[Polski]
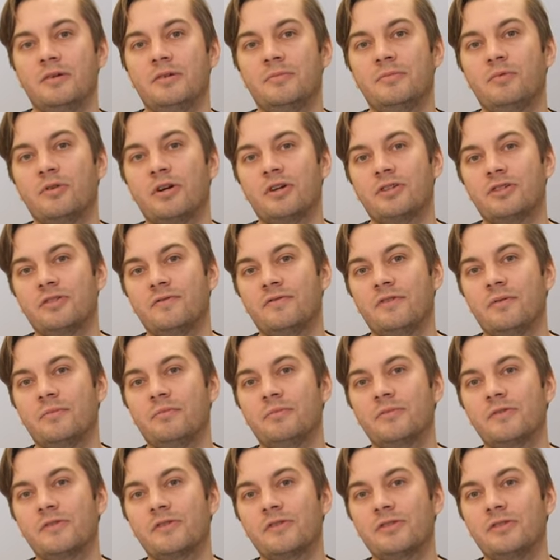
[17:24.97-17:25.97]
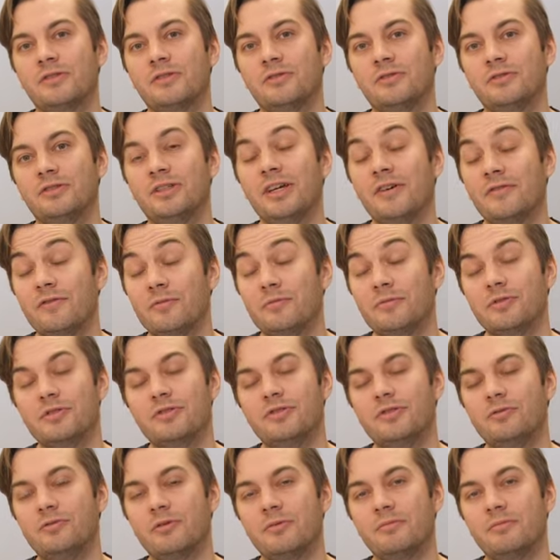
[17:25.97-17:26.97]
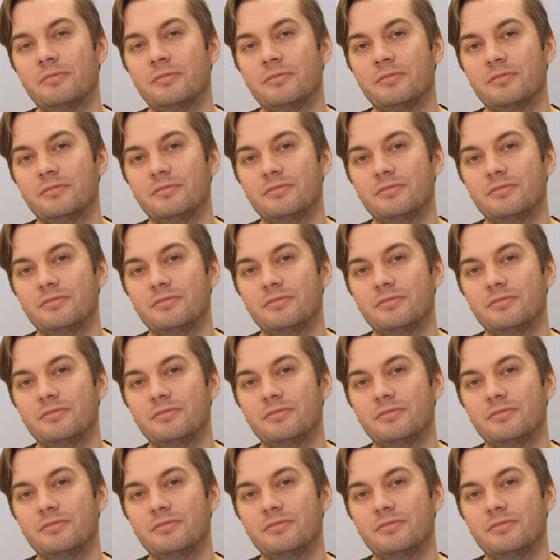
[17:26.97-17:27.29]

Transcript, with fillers: pokażę Wam, co ja wymyśliłem.